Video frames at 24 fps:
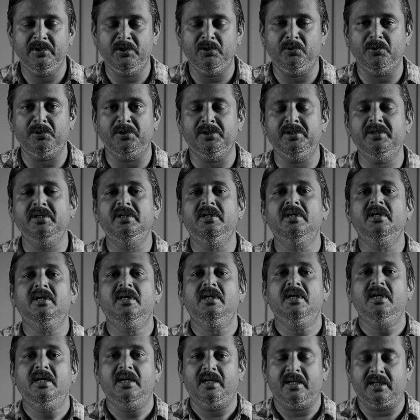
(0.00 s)
இன்னொன்று
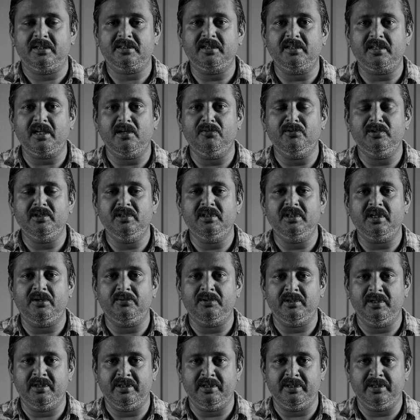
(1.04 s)
ரத்தத்தில் வந்து
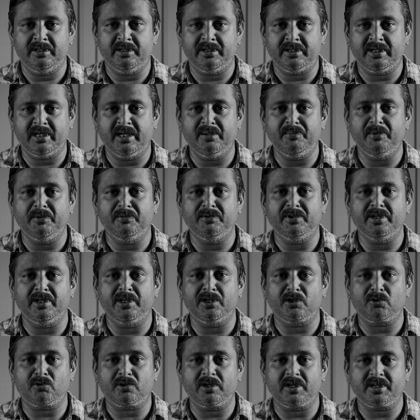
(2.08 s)
அந்த கிருமி வந்து
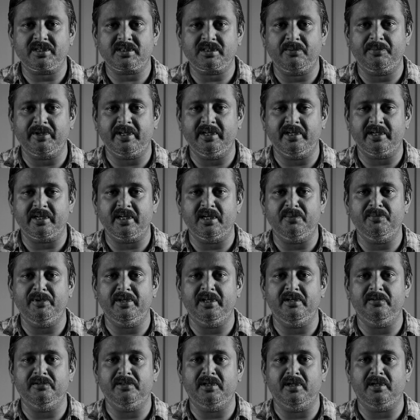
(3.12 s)
என்ட்ரோகாக்கஸ் அப்படிங்கிற கிருமி
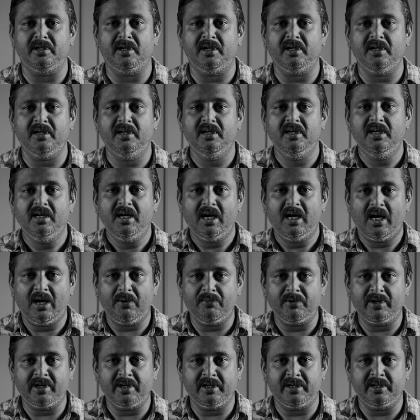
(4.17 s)
இருந்ததுன்னா
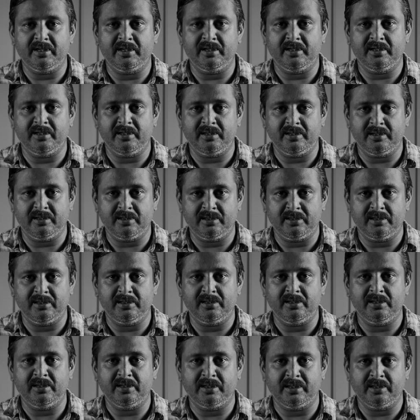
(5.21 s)
அவங்க
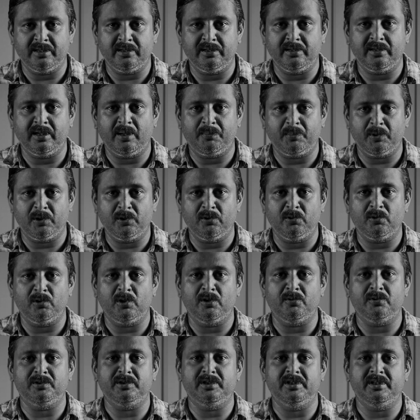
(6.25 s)

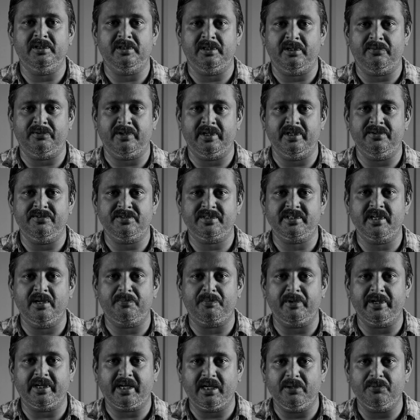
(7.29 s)
அப்பல்லோவில் வந்து அவங்க
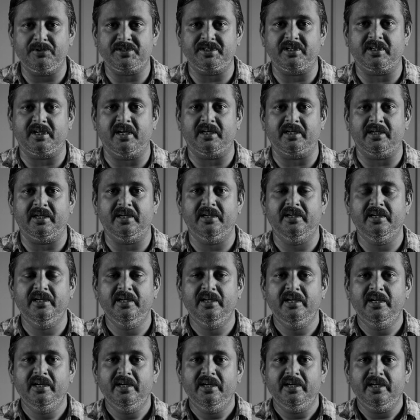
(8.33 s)
இன்வெஸ்டிகேட் பண்ணி கண்டுபிடிச்சிருக்காங்க
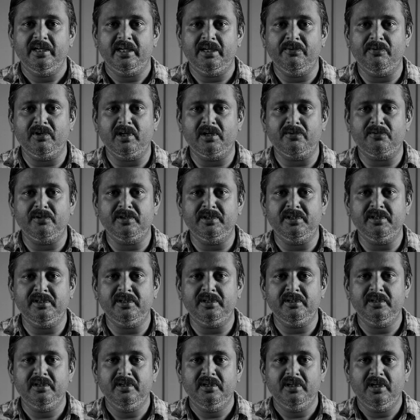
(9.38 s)
இவங்களுக்கு வந்து
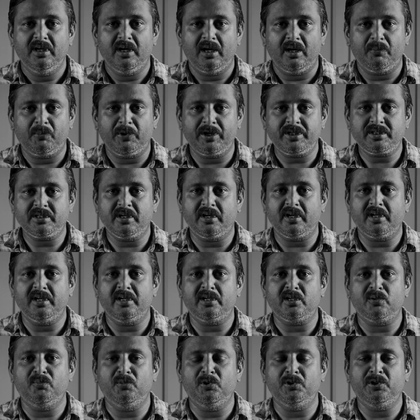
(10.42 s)
கார்டில்
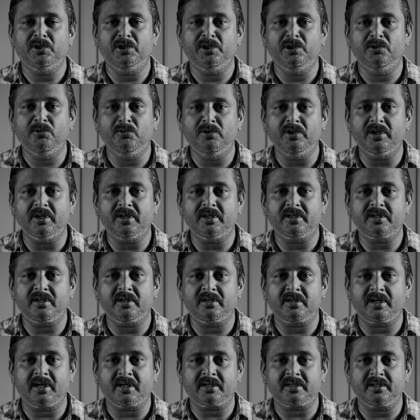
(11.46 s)
இருக்கும்போது யூனரி
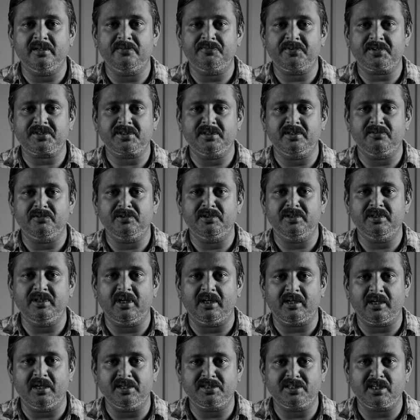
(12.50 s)
ட்ராக்ட் இன்ஃபெக்ஷனை வந்து
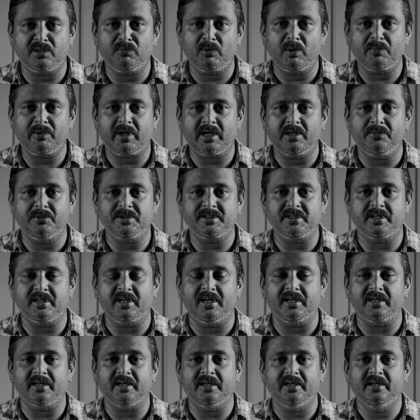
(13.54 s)
கல்ச்சர் மூலமாக
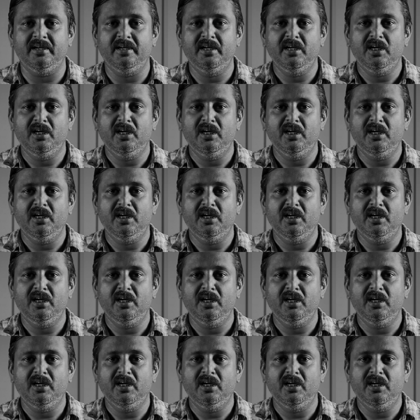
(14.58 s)
கண்டுபிடிச்சிருக்காங்க